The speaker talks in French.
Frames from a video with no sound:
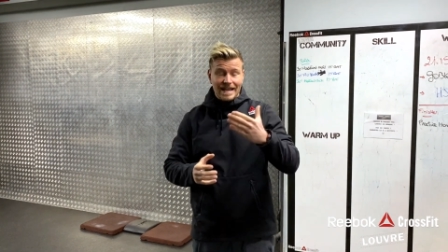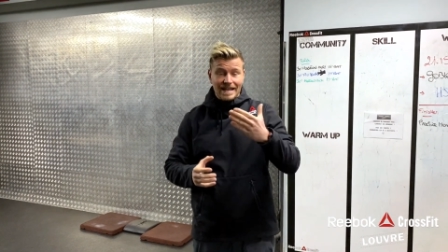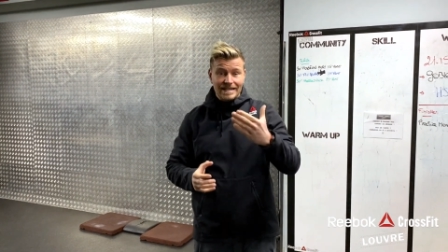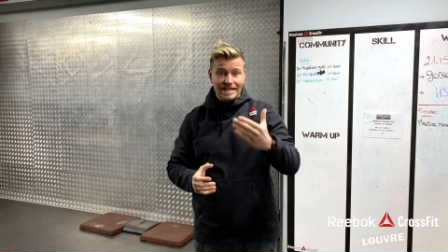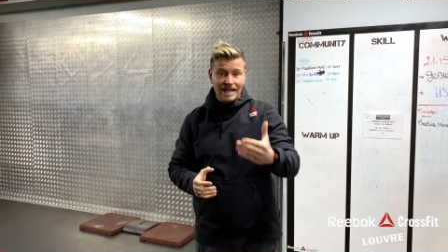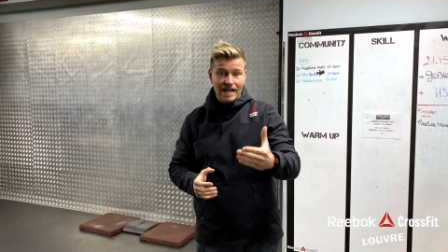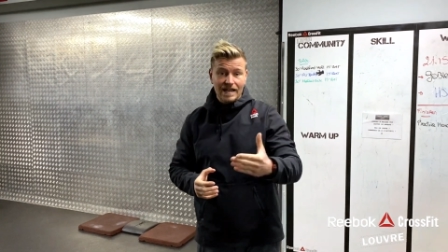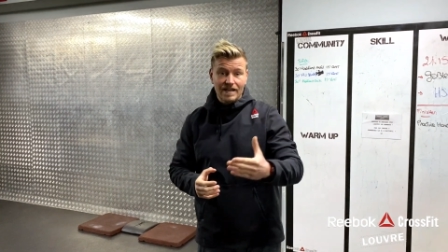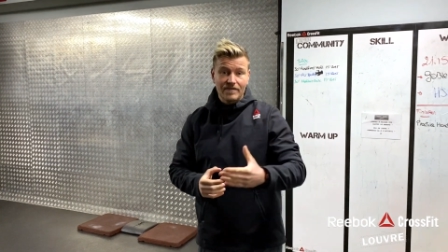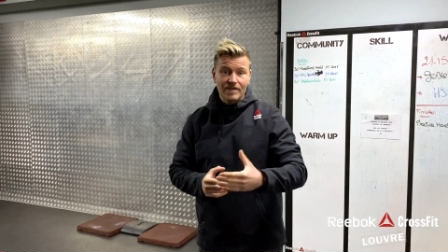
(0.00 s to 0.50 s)
et
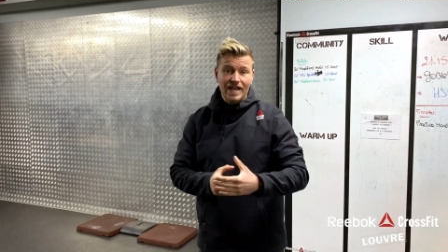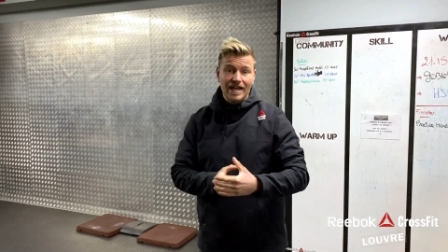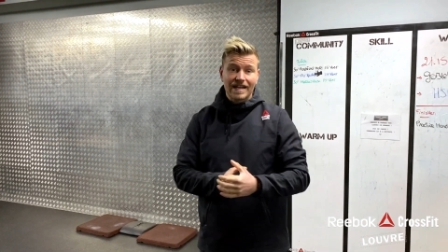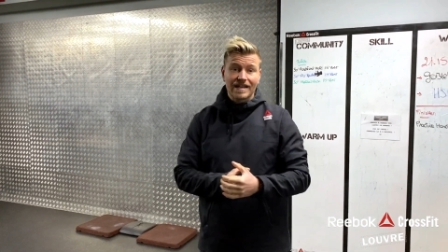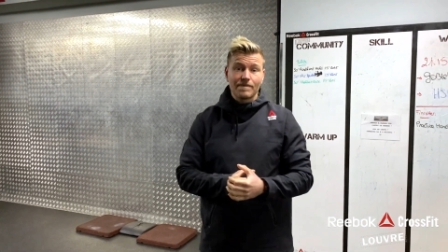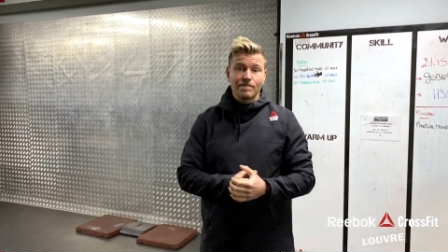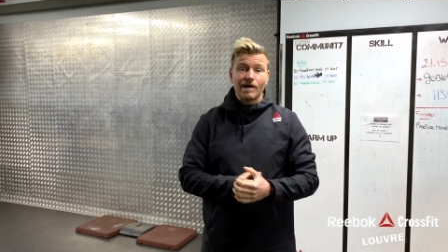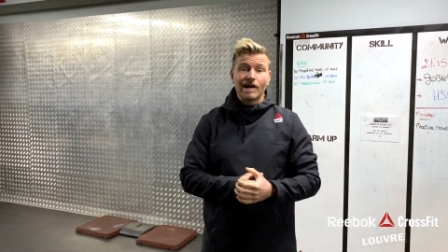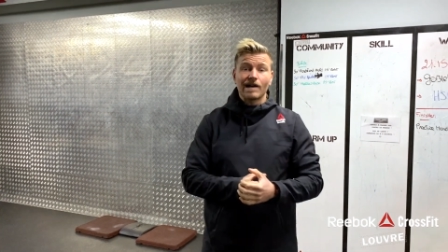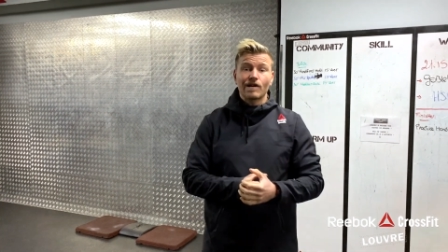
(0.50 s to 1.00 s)
d'arriver
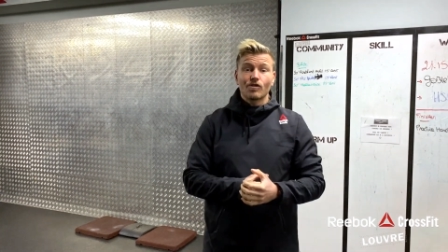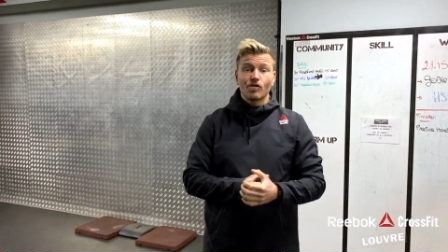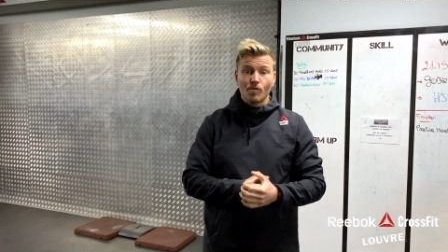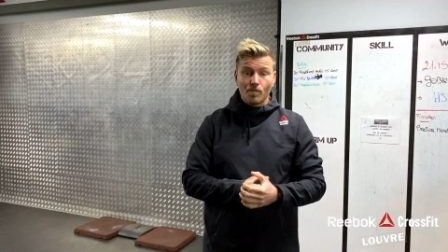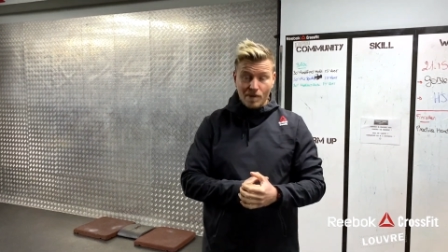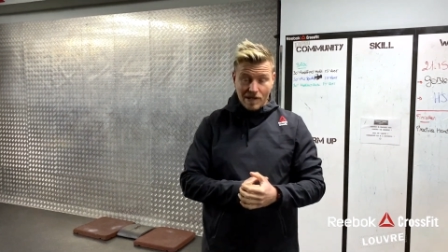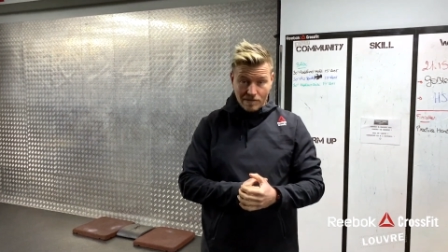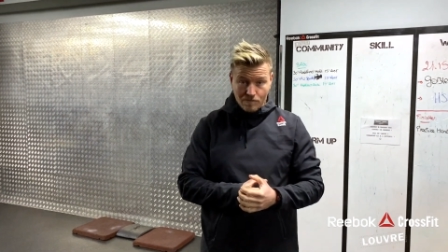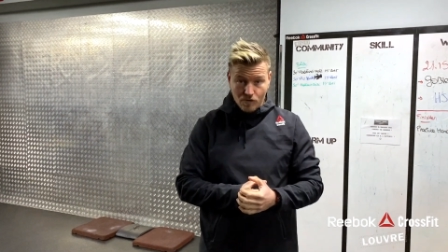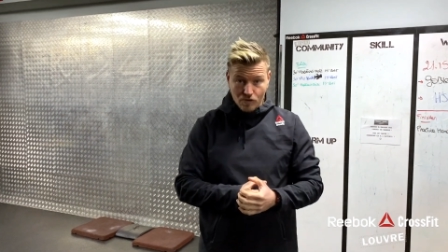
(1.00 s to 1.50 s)
avec les bras
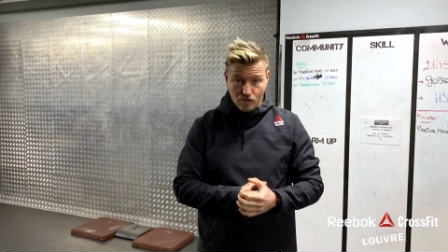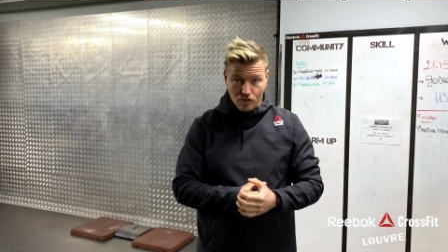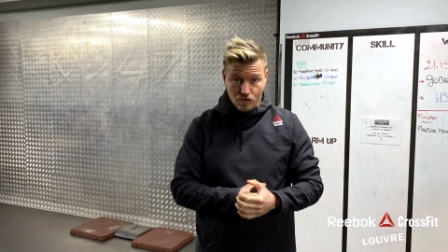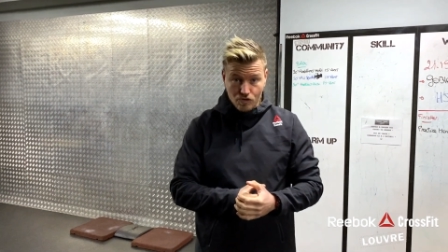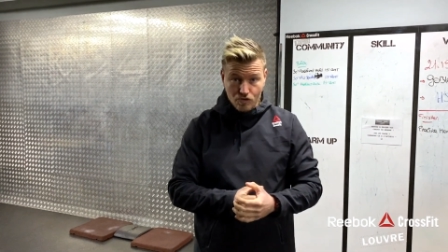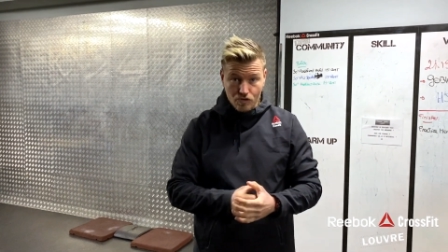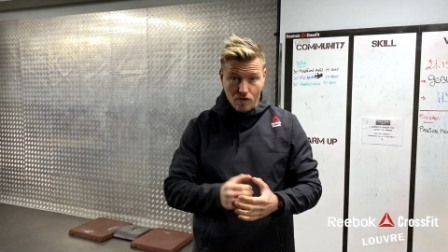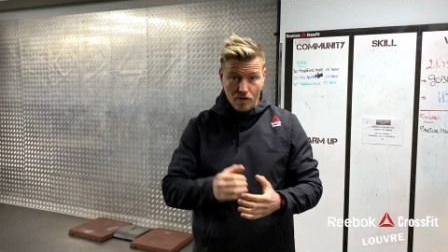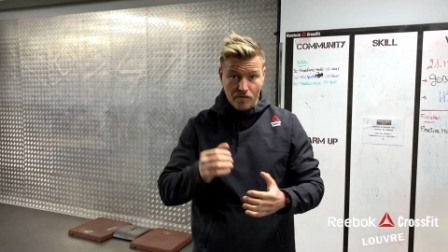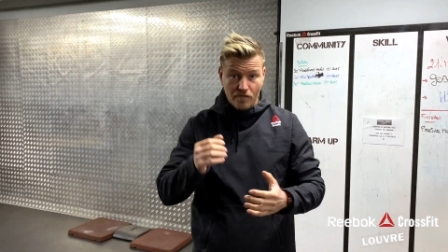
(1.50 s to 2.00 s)
complètement
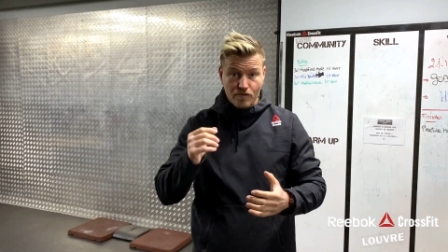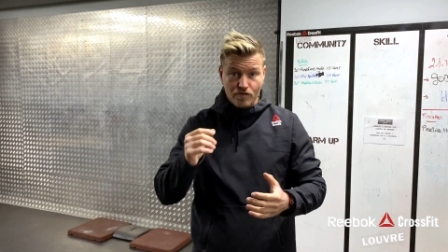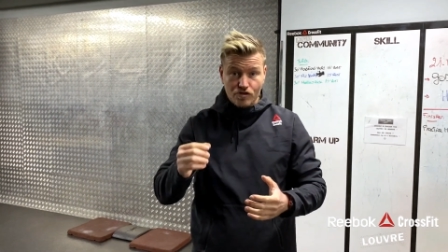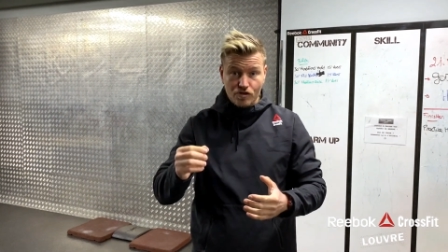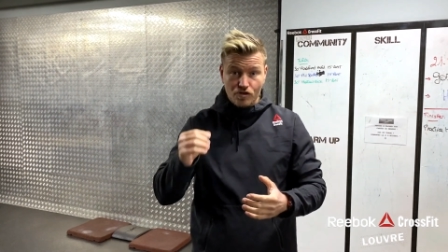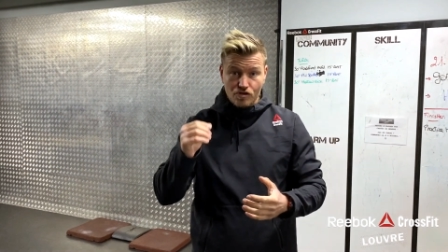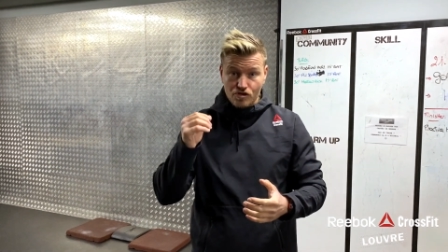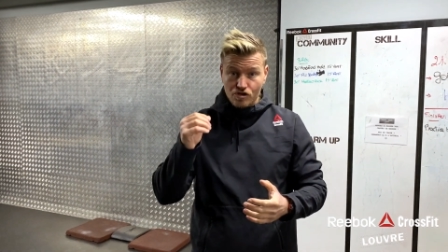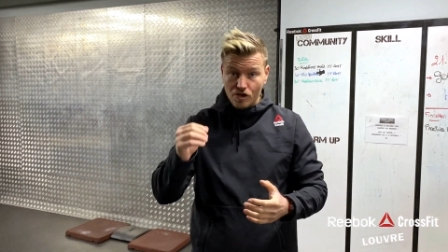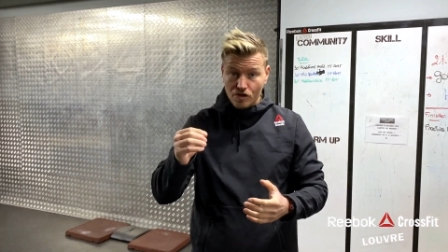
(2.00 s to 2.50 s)
tendus en
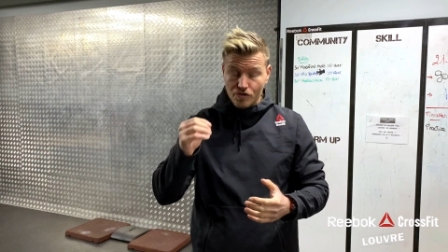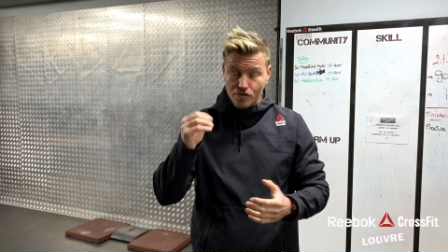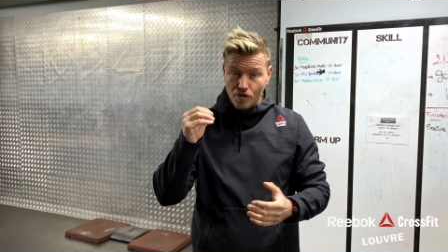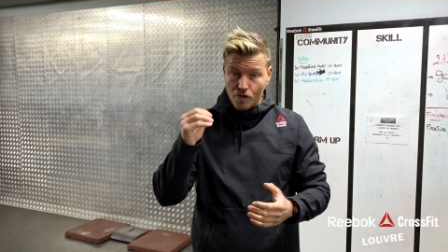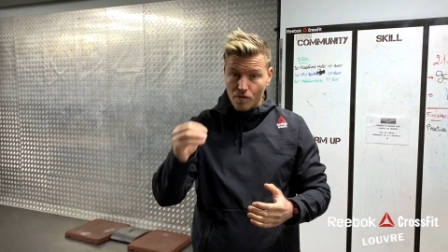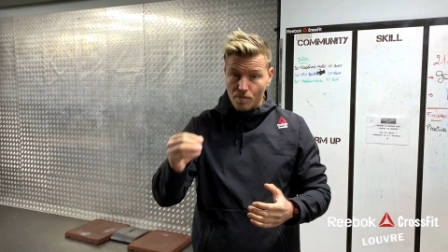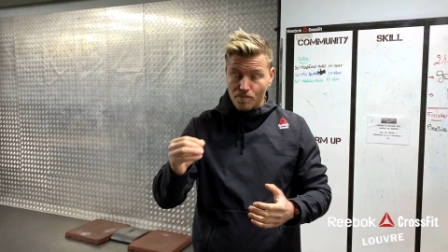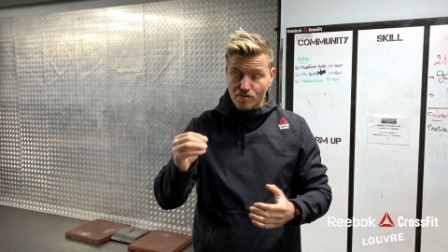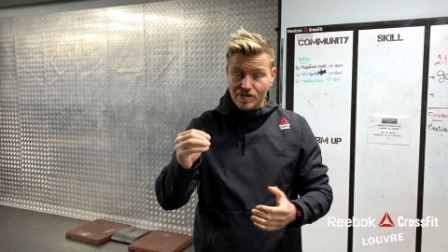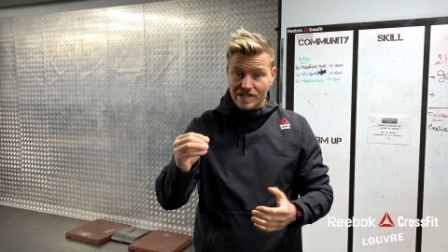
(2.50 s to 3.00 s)
faisant en sorte de
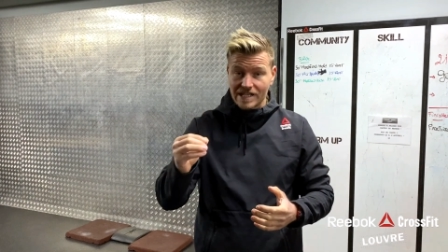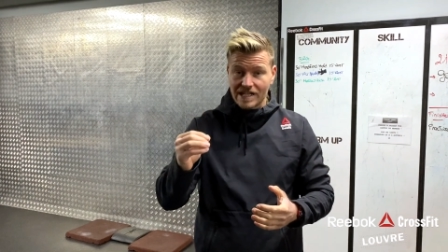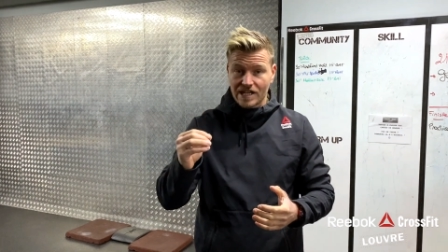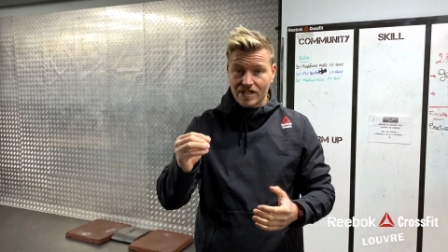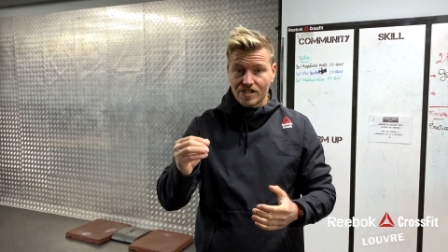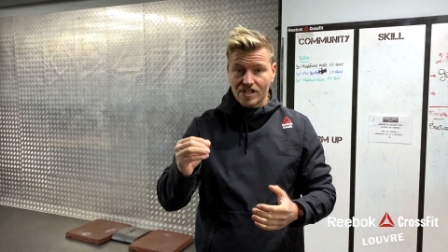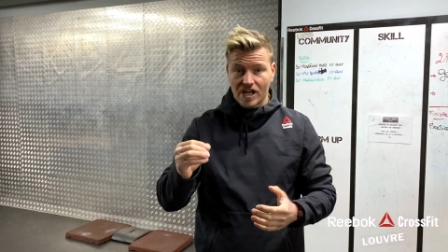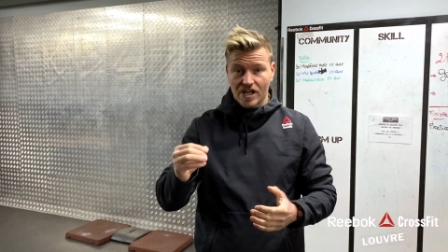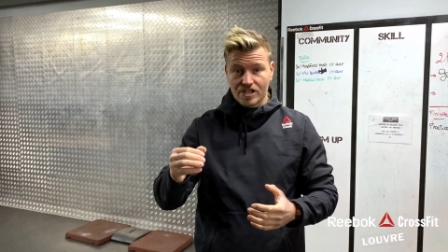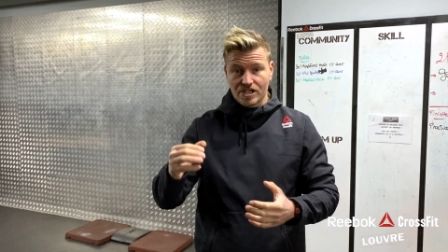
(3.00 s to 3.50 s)
repousser
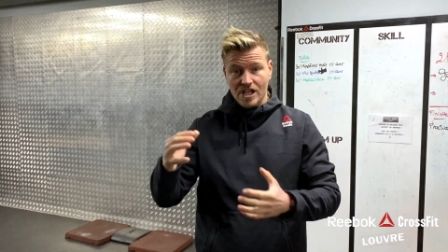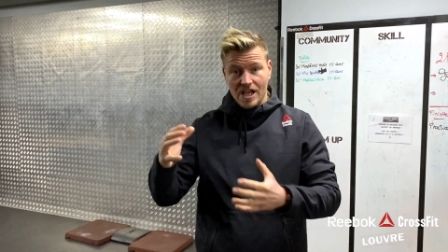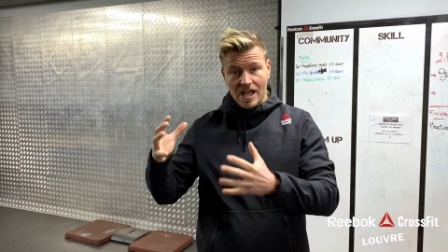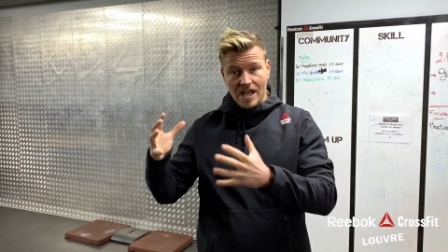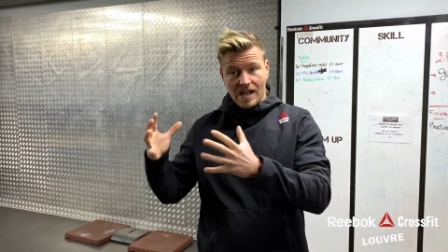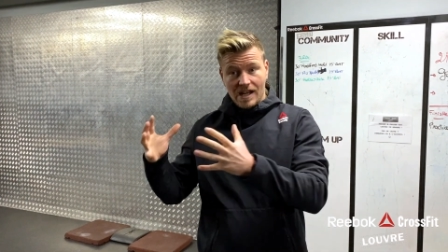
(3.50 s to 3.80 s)
la charge.